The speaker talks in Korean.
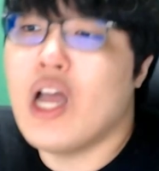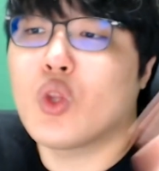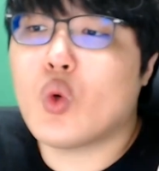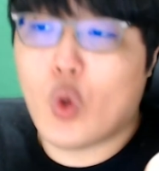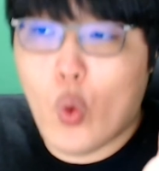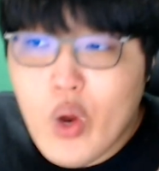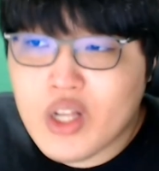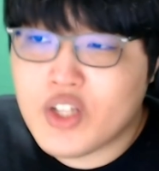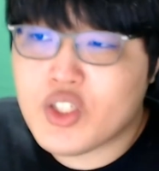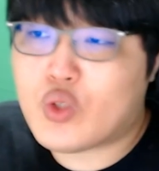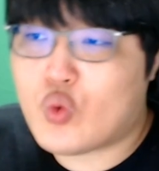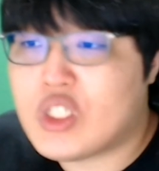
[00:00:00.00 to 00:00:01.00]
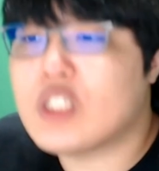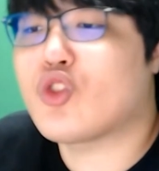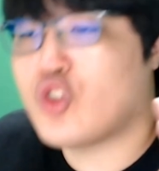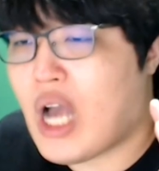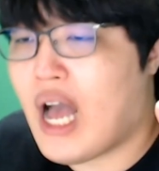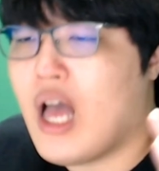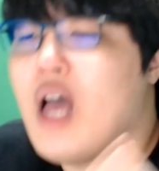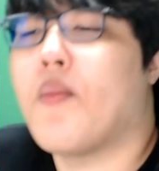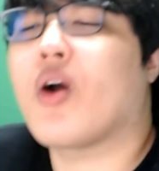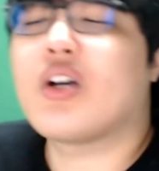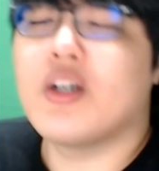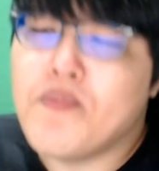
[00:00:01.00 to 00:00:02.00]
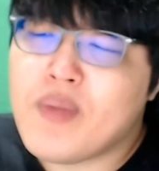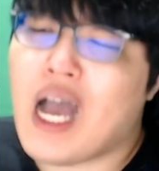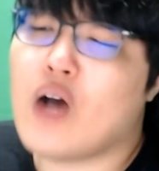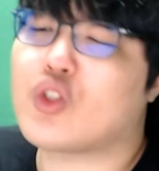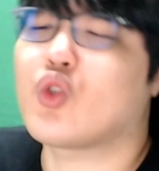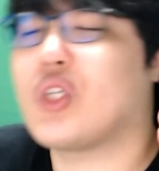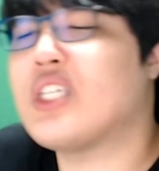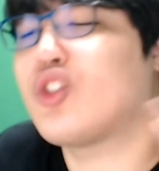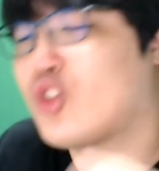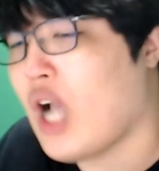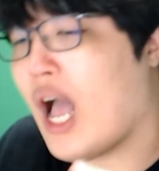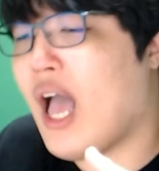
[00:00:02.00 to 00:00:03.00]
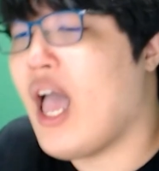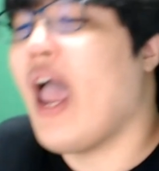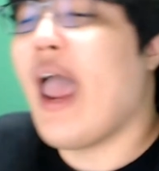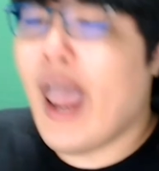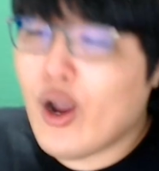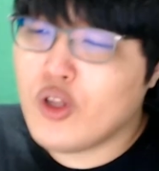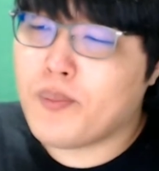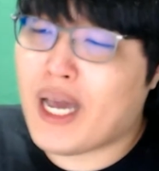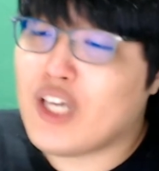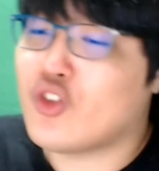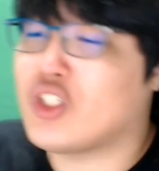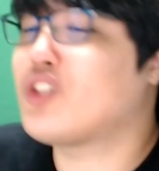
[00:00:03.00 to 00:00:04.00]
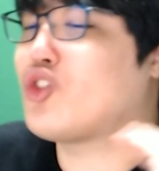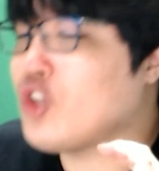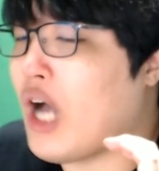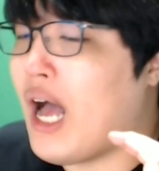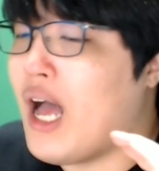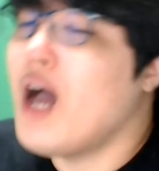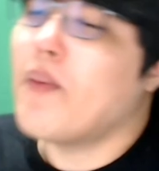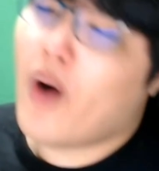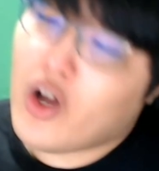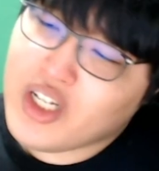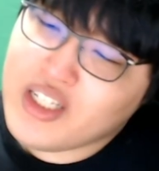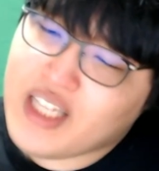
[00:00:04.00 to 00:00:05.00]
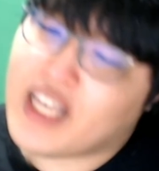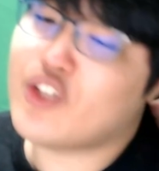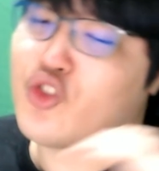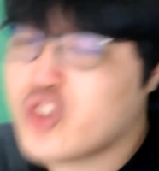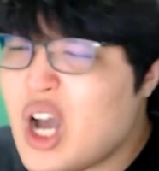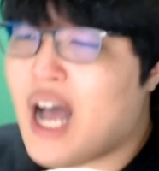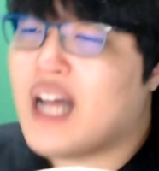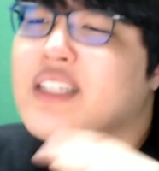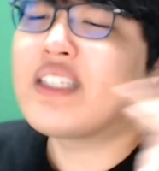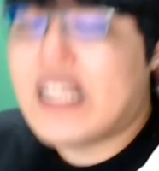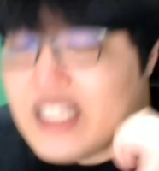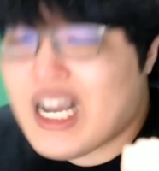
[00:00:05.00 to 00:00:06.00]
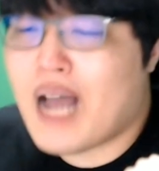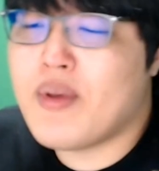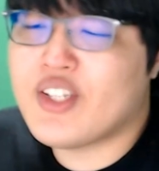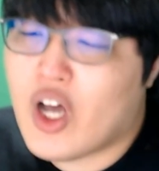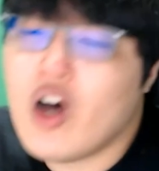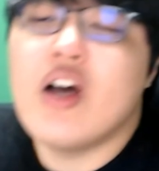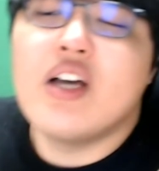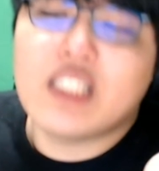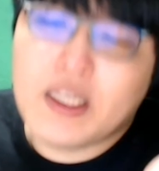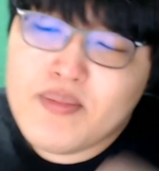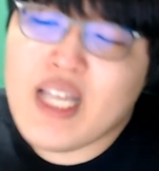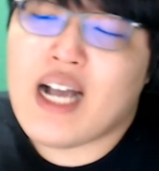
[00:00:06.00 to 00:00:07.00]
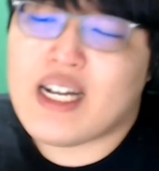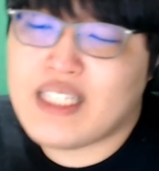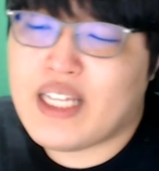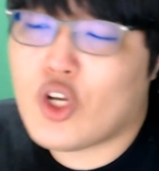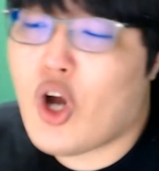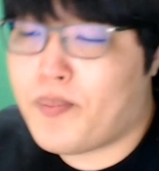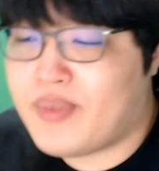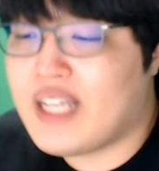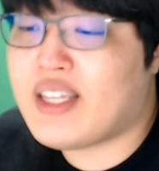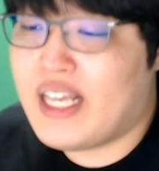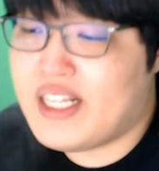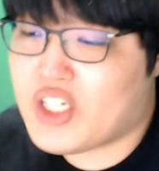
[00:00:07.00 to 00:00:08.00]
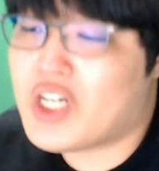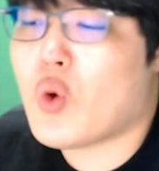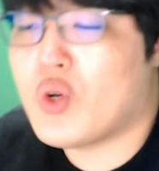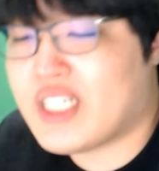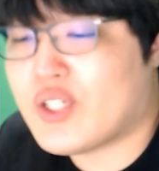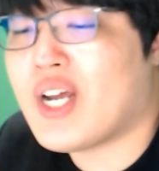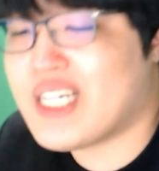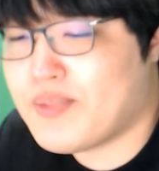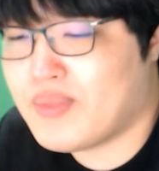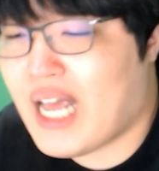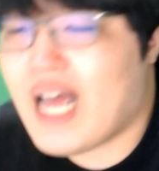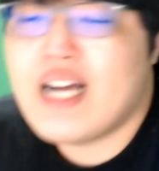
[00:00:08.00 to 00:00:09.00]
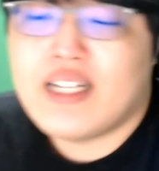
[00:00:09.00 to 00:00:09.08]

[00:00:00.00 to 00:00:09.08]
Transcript: 또 요일 던전 귀신 추가, 뭐 금비하우스 귀신 추가, 해군 바위 귀신 추가, 퍼즐 스테이 추가 등등 하면서 심사가 끝난 대로 업데이트 일정을 공지하도록 하겠습니다.